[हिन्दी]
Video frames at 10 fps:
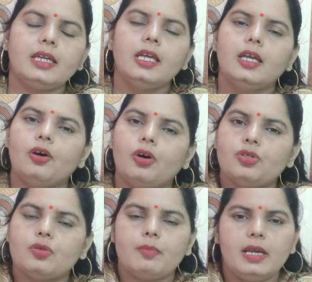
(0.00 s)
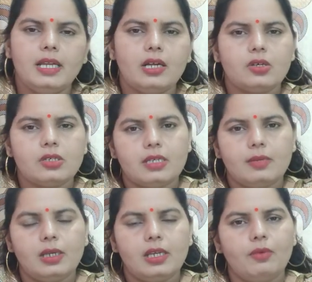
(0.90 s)
थे और जो महिला
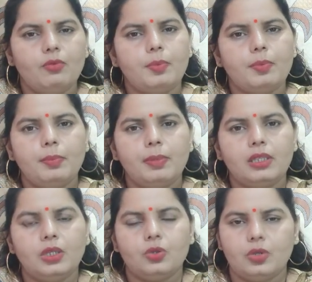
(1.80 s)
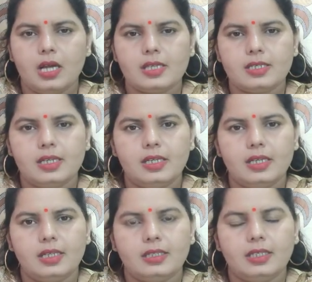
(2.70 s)
कांस्टेबल है वो अपने पति को घास नहीं
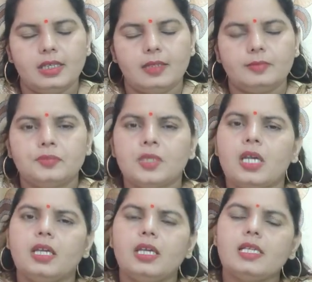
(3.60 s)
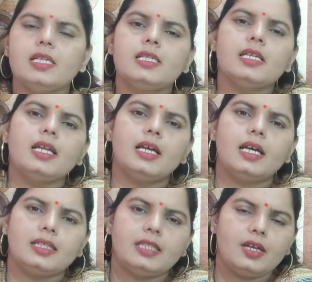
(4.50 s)
डालती यह सिलसिला
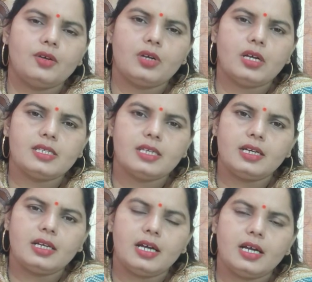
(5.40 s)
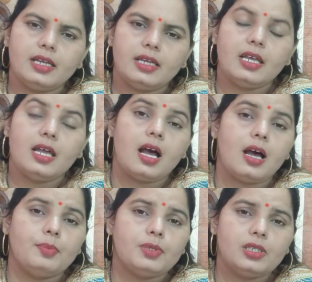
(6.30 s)
लगातार उनका चल रहा है
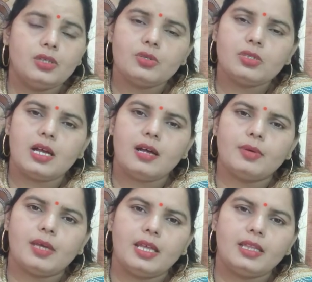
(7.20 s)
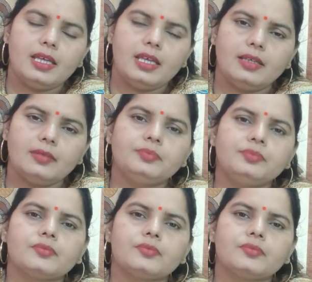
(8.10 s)
अब सीओ साहब कहते हैं